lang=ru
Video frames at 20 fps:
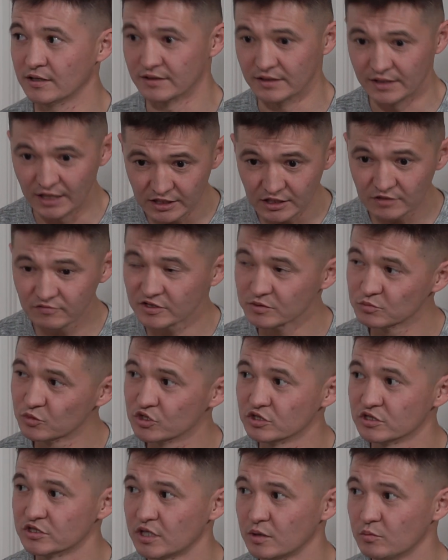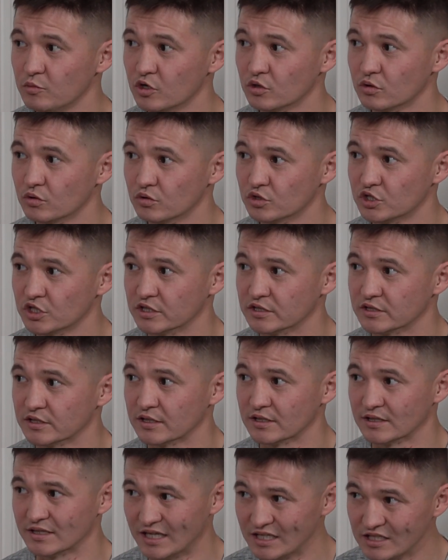Дайте возможность ребенку учиться,
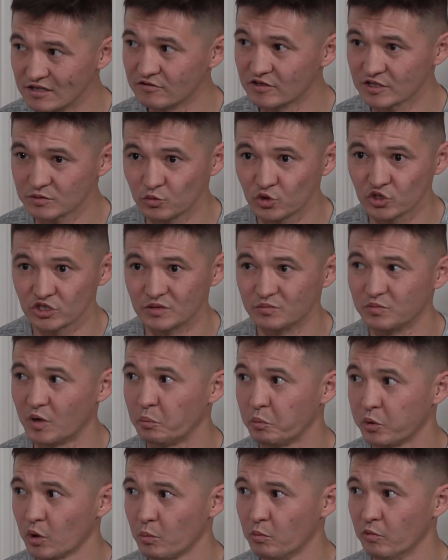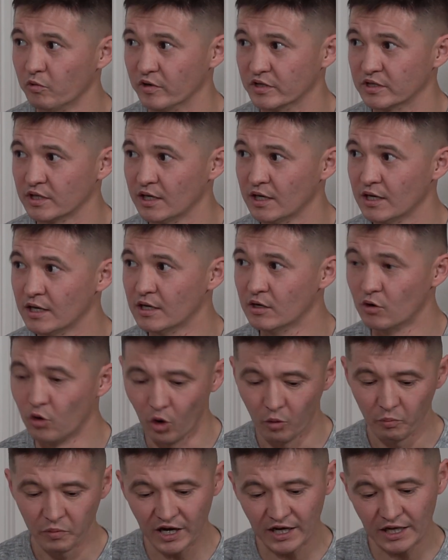дайте возможность попробовать.
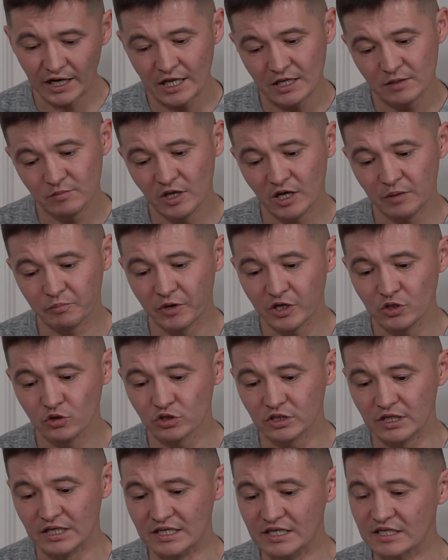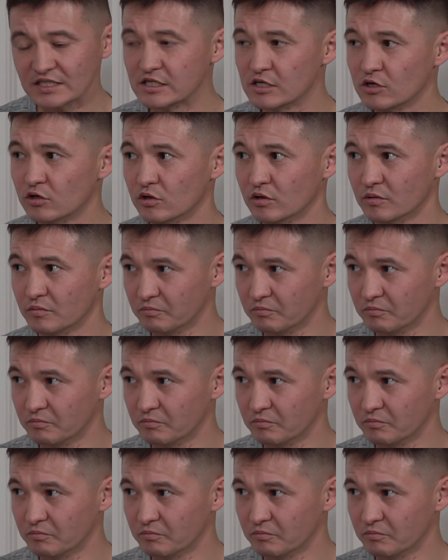Он, по крайней мере, пойдет, если